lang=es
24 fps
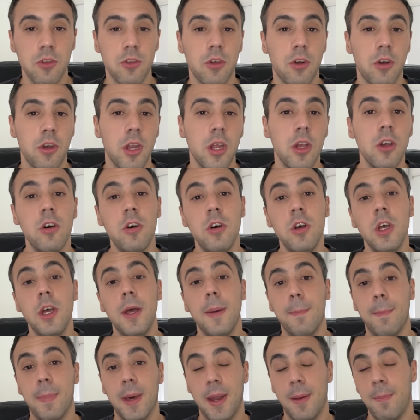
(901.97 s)
torneo,
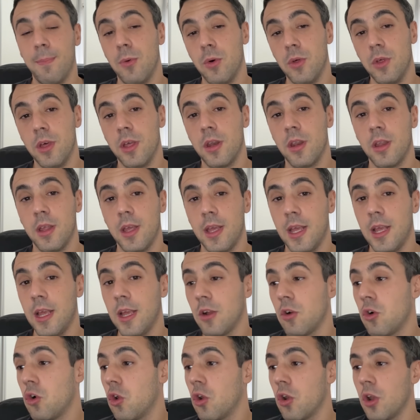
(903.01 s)
para poder eh,
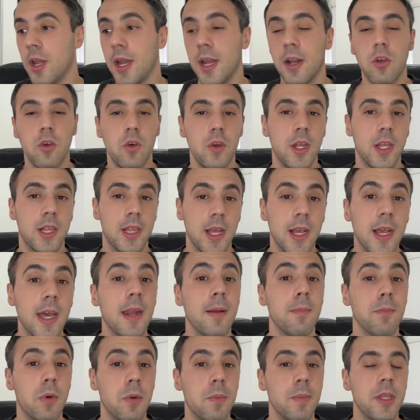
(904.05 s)
coronar con este
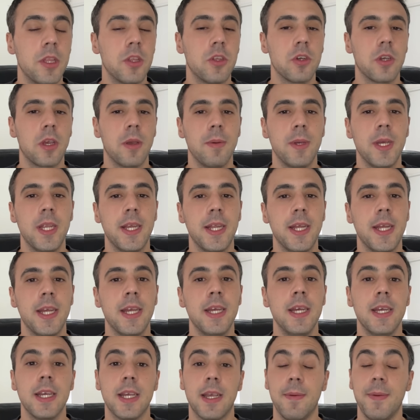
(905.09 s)
gran momento que viene,
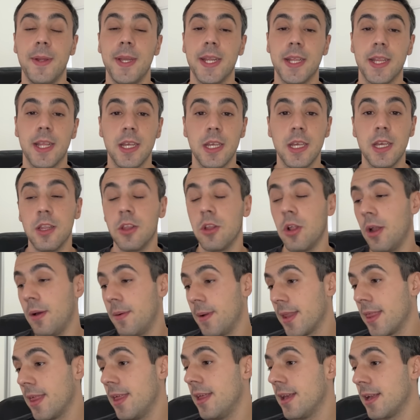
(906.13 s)
que viene teniendo. La
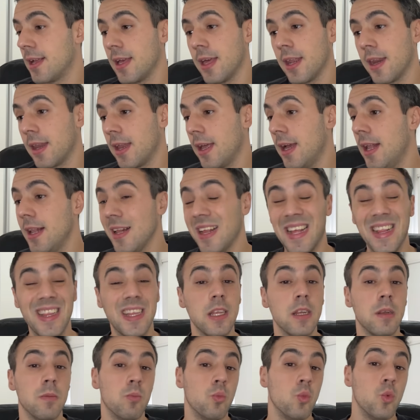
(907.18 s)
verdad es que es real, que
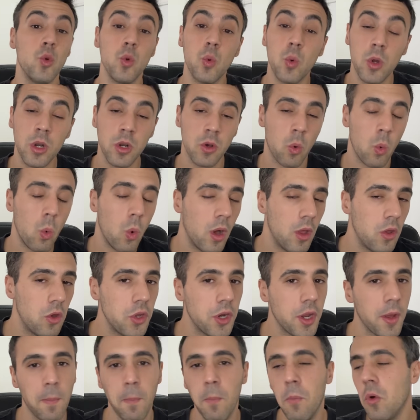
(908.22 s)
tiene muy buenos
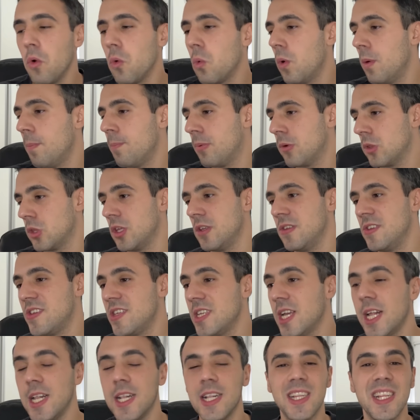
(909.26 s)
jugadores, muy buen
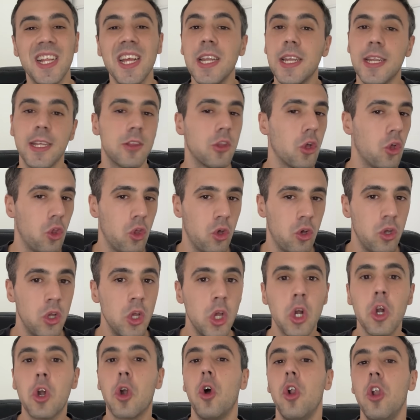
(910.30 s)
potencial, tiene todo.
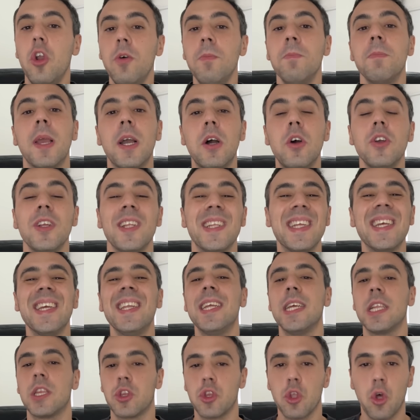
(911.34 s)
Colombia hoy
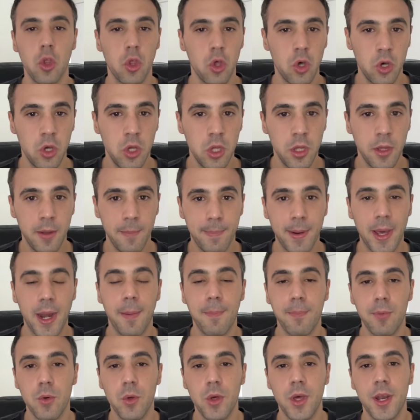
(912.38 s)
tiene todo para
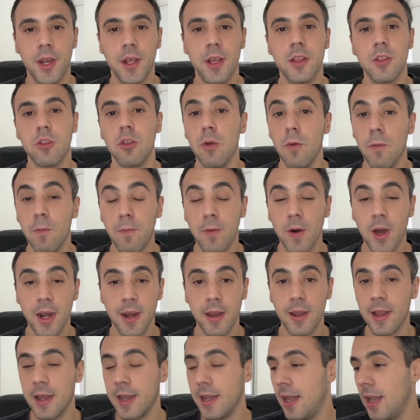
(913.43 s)
poder triunfar
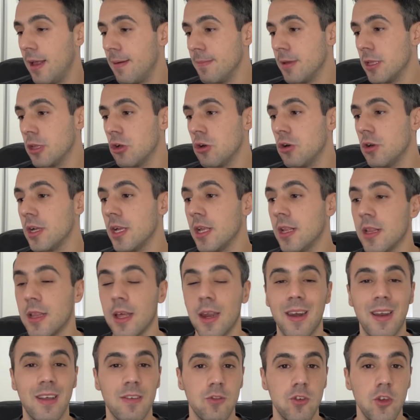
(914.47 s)
en el ámbito
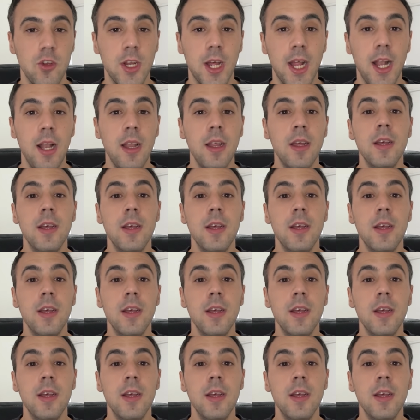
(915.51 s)
internacional